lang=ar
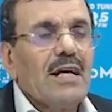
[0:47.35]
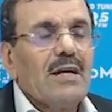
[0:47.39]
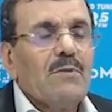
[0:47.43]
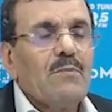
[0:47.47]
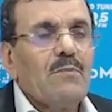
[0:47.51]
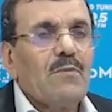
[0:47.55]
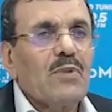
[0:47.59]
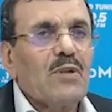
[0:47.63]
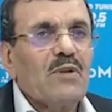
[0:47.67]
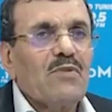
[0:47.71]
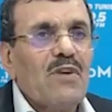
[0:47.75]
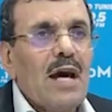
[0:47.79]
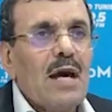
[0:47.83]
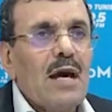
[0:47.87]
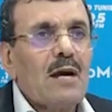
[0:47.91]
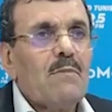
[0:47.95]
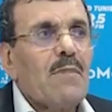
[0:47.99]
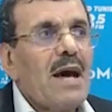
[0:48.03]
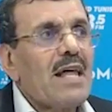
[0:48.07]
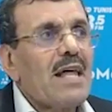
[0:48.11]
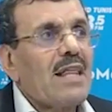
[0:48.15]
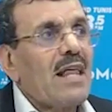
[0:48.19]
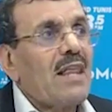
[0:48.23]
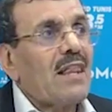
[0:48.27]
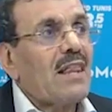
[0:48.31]
متفاهم
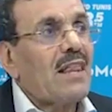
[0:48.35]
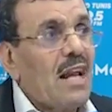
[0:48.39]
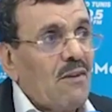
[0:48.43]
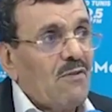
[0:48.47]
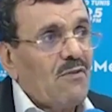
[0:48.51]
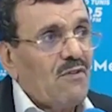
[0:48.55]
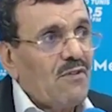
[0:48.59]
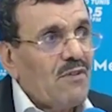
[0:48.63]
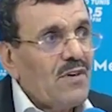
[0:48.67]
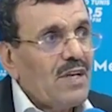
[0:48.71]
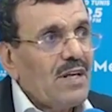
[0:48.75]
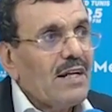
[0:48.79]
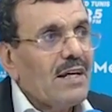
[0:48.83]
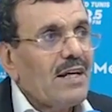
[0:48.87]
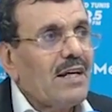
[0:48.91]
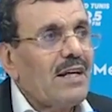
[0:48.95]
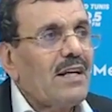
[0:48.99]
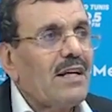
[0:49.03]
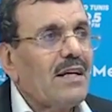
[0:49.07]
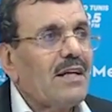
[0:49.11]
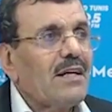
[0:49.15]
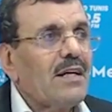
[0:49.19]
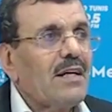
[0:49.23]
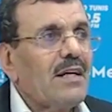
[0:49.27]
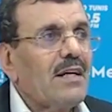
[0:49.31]
هذا الظرف شنو
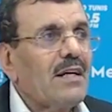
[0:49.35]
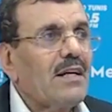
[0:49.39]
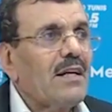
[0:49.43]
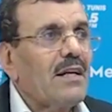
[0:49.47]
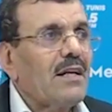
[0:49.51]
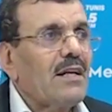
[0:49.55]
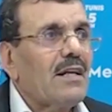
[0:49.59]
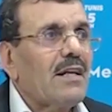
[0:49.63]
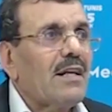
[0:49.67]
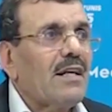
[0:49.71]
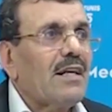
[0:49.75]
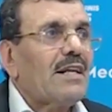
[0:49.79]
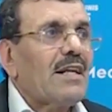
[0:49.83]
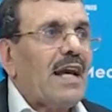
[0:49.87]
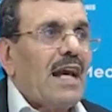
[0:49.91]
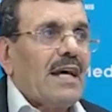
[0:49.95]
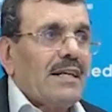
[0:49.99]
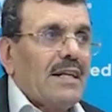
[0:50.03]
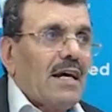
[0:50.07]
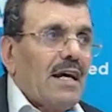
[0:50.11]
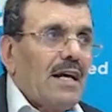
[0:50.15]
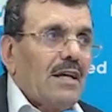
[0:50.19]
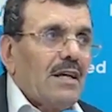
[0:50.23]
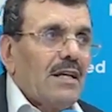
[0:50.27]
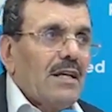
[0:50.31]
الضمانات اللي, اللي
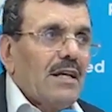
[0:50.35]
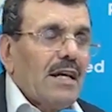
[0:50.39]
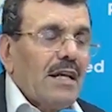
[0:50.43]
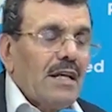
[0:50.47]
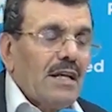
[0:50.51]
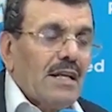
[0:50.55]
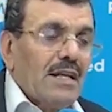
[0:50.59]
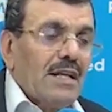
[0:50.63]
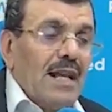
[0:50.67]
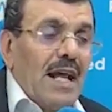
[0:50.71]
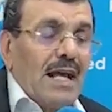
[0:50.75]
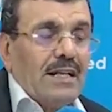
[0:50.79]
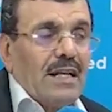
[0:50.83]
نحن في